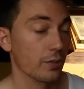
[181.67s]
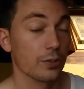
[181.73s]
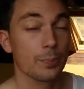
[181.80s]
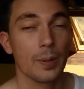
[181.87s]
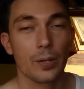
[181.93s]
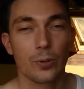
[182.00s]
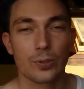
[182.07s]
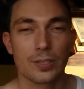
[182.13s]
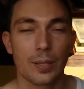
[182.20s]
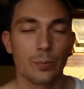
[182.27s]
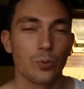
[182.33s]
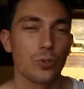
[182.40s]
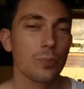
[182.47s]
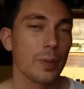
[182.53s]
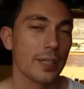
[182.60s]
bah, je parle en
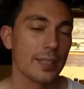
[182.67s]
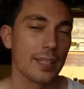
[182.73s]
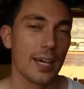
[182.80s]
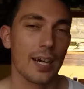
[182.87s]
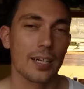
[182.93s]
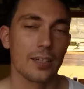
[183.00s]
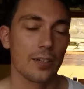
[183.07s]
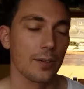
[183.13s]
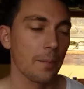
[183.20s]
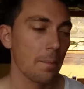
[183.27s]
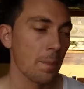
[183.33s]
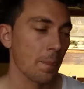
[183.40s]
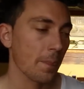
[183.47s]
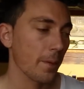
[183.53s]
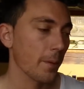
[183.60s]
termes de spectacle,
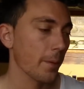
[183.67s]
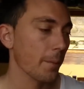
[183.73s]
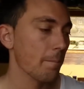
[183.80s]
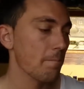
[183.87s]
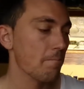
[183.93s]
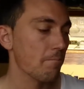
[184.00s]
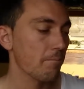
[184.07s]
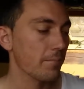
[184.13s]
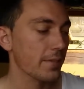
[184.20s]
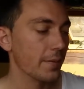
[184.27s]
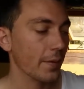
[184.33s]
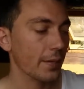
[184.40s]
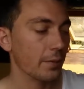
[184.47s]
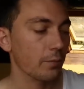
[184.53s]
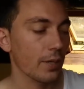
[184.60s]
euh,
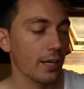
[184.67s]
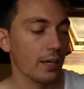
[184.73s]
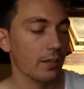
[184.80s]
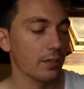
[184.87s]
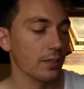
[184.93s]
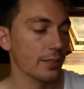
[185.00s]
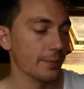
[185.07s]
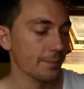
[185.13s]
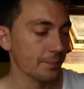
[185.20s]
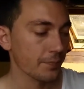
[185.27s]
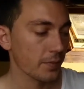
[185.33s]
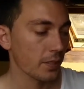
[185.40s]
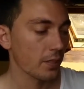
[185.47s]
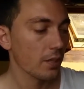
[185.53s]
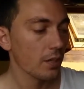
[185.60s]
c'est vrai que voilà, euh,
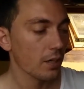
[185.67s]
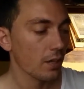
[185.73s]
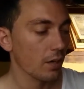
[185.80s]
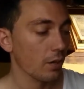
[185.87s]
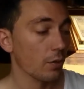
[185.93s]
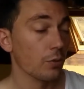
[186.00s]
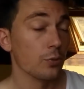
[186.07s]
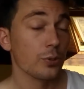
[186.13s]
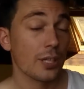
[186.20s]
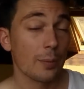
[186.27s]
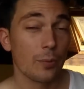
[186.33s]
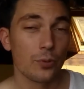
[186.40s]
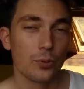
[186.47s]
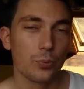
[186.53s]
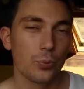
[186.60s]
euh,
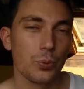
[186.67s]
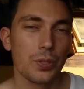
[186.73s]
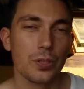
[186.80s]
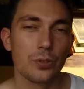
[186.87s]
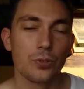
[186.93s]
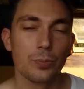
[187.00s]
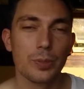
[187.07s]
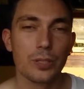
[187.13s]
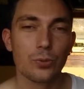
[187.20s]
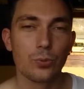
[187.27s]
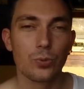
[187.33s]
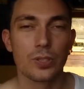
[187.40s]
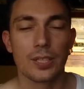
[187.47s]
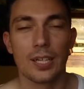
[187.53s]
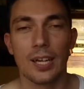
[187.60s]
notamment depuis
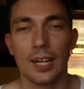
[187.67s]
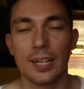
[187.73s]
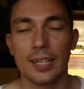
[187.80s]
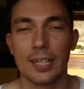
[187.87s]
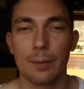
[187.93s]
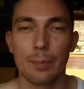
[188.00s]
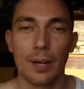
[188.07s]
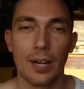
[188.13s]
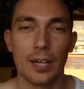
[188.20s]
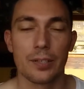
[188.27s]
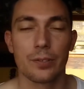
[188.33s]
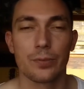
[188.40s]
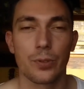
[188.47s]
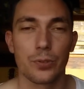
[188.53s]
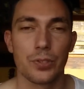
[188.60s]
2012 et l'arrêt de la
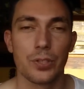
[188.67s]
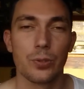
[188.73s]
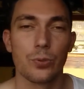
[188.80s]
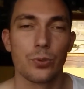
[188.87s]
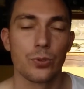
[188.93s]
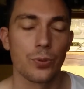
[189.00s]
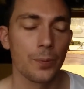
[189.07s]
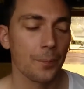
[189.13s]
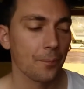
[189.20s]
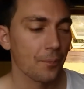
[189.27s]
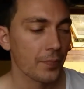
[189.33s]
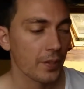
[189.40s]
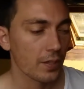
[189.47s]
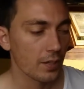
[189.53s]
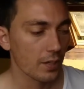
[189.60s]
parade Fantidusion.
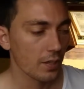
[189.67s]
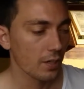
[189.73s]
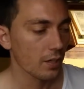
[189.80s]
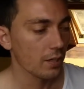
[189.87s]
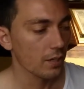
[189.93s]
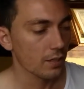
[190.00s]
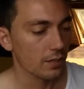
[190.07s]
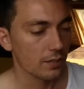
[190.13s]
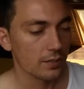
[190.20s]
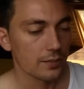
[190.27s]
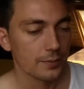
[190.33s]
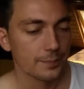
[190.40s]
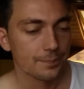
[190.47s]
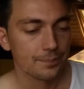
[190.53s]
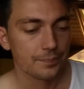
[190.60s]

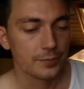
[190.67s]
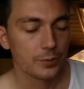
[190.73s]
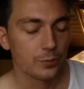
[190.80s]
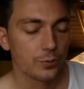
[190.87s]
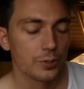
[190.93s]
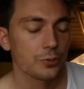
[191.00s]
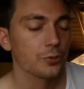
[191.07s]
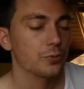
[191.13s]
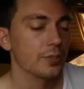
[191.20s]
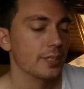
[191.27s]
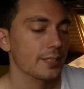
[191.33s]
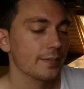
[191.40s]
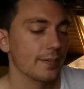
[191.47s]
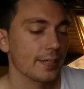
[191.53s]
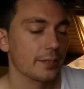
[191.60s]
donc ce que je veux
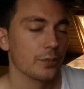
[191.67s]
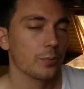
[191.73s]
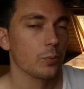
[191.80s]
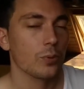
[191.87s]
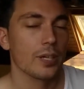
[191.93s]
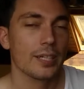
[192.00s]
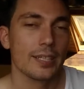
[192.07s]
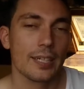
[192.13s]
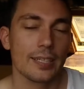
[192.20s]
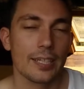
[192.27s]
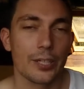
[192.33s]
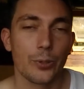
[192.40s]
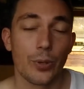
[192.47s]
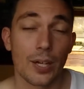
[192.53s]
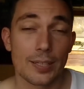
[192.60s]
dire, c'est vrai que bon l'année
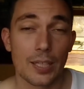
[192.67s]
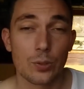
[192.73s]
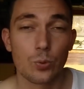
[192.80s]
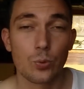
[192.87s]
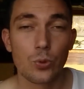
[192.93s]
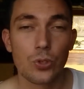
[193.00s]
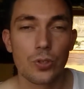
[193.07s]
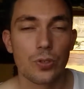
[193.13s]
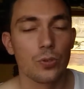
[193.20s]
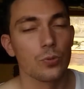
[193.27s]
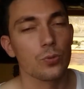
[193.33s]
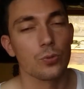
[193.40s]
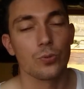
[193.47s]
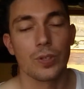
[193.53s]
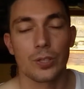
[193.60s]
dernière il y a eu Ratatouille,
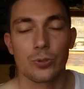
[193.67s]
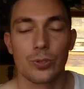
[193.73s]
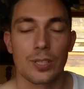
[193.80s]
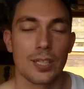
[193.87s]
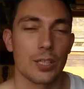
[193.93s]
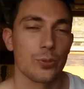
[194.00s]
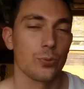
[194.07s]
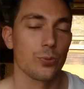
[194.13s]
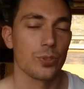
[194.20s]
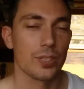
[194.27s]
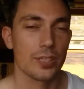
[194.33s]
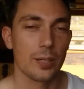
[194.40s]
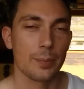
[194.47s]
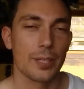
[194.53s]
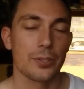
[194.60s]
donc l'ouverture de l'attraction, donc
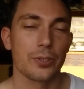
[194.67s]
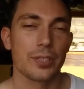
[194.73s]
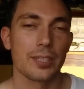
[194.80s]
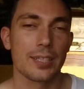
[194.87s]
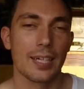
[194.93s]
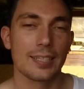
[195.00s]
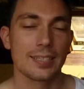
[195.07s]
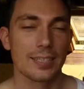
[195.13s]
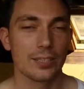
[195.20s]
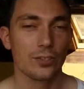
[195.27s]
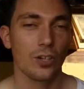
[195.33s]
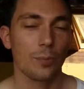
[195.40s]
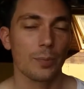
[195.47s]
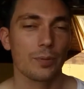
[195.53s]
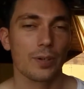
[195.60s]
c'est quand même quelque chose qui était assez
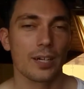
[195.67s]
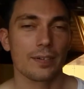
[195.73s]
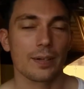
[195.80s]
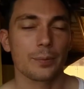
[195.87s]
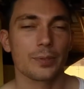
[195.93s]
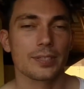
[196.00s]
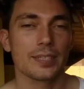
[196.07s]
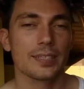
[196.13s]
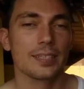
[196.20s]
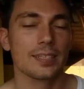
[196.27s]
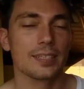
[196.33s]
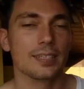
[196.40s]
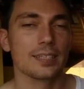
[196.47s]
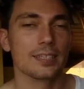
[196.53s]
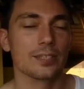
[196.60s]
énorme. Mais voilà, vraiment cet
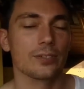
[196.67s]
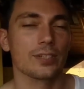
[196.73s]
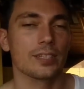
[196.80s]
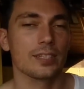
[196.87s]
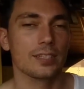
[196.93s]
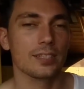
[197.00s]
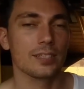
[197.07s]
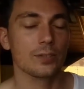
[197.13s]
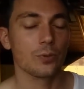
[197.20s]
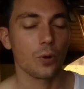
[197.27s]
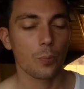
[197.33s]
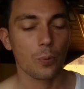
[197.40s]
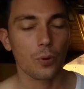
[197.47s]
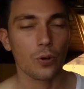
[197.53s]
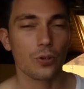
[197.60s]
été, Disneyland a décidé de
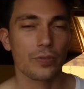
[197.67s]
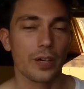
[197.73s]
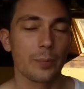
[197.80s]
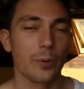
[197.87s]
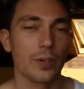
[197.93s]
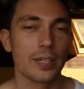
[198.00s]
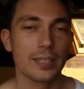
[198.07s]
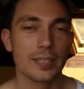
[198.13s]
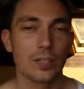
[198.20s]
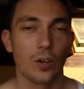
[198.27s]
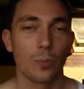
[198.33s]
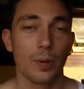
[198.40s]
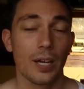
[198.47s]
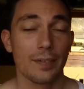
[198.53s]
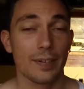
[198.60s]
reprendre vraiment l'été
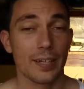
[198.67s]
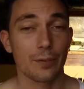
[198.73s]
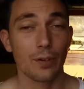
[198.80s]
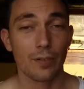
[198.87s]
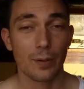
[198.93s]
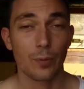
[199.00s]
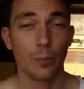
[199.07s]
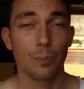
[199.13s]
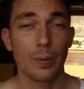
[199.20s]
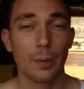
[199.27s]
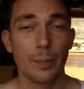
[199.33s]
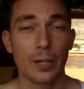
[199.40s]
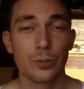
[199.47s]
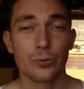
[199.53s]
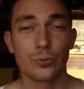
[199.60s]
en main. Il va y avoir vraiment
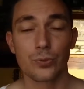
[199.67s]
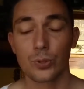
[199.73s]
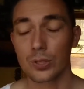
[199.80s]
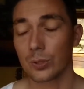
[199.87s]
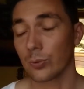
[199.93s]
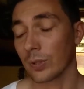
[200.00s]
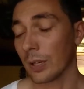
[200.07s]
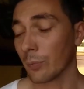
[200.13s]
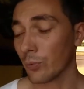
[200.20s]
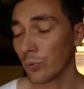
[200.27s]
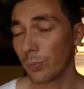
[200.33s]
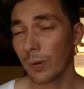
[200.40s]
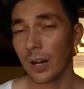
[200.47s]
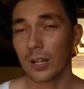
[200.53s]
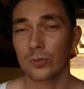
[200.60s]
pas mal de nouveautés. Donc la
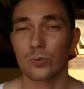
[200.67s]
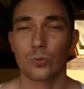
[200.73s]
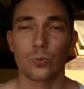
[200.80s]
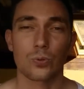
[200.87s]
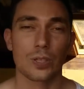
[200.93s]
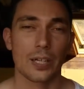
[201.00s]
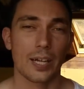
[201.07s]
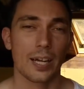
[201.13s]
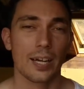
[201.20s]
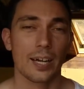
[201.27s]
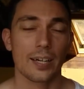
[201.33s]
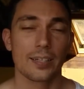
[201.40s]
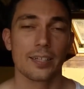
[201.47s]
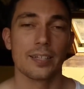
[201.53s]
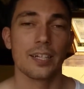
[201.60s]
plupart sont consacrées à la
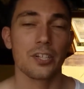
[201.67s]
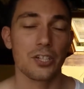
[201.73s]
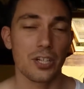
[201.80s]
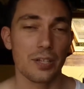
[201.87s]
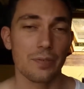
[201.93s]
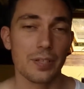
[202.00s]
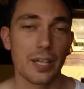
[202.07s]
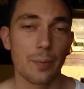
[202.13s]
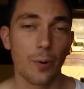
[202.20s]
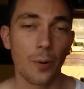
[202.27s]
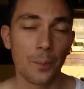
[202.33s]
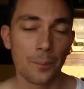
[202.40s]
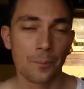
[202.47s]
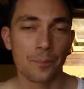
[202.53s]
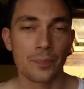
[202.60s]
Reine des Neiges,
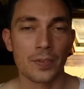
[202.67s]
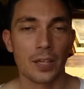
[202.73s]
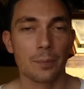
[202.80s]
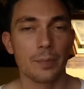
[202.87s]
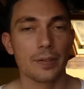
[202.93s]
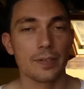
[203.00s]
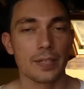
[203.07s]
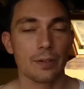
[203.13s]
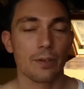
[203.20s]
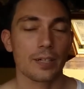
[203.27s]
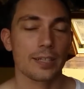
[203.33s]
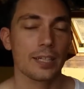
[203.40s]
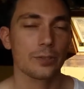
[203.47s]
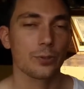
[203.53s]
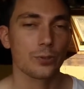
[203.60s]
évidemment mais il va y
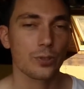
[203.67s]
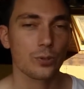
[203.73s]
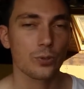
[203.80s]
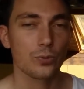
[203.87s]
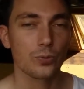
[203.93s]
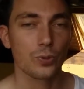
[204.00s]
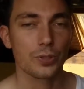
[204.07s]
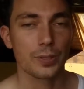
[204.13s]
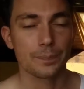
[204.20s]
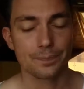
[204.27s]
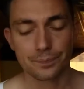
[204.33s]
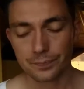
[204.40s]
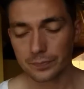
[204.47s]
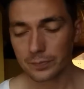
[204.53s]
avoir quelques autres nouveautés.